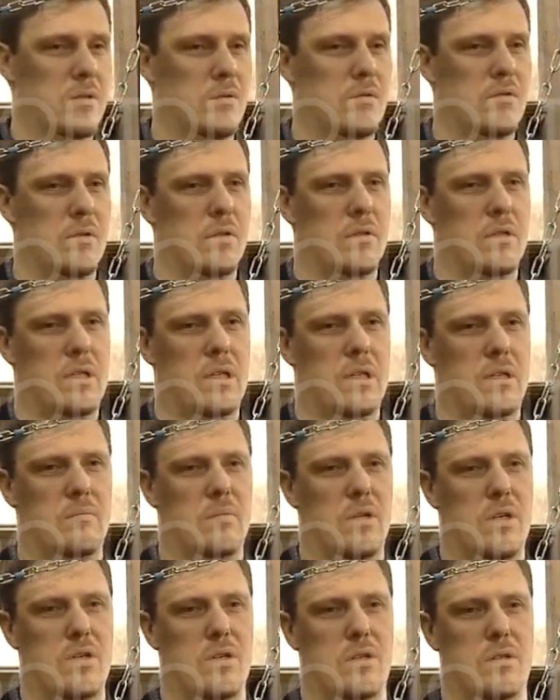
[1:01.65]
но все-таки
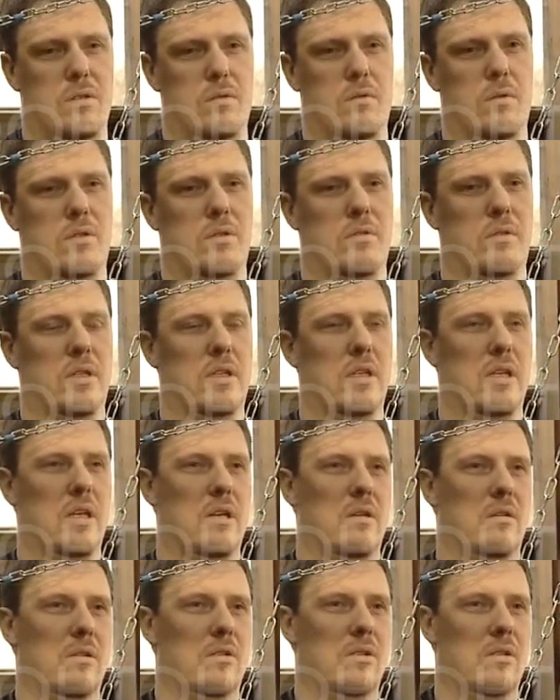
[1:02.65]
большинство
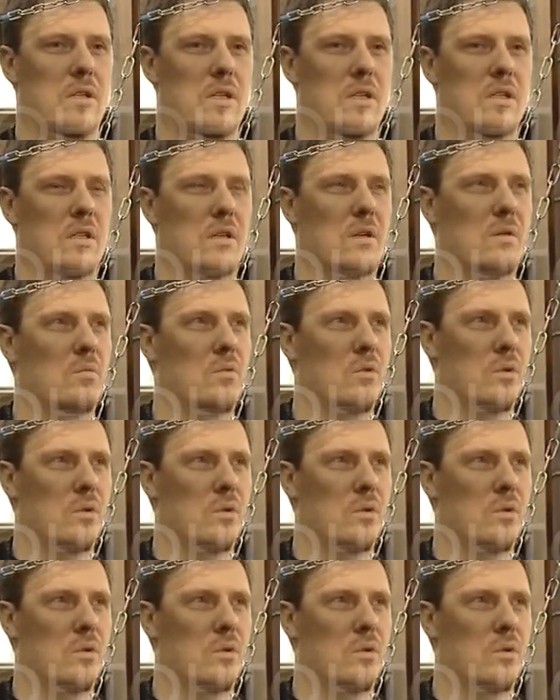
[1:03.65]
звонарей у нас где-то